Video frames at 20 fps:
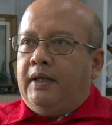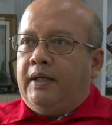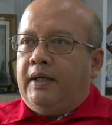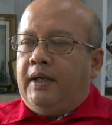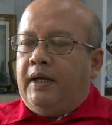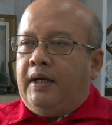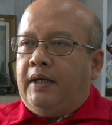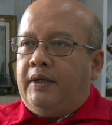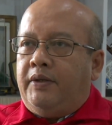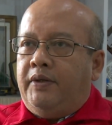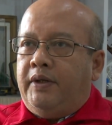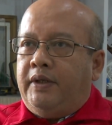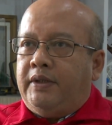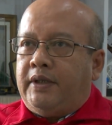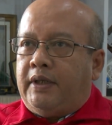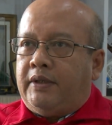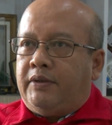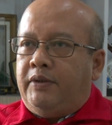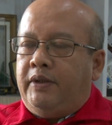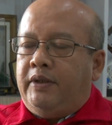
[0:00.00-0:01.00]
3. Nah, unit 1
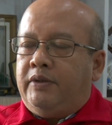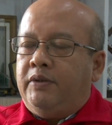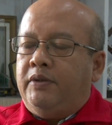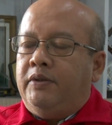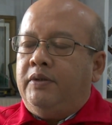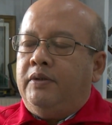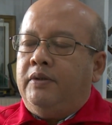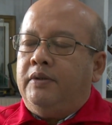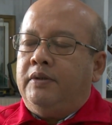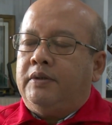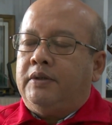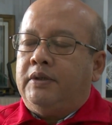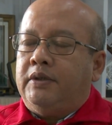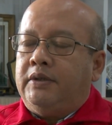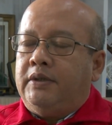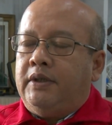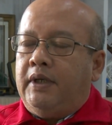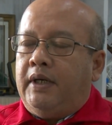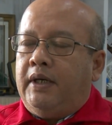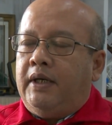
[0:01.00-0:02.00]
itu
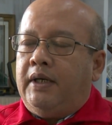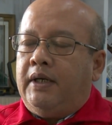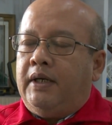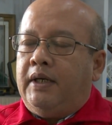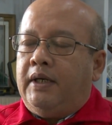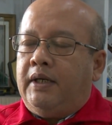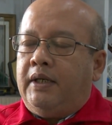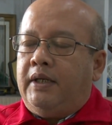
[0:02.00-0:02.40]
sejak uh,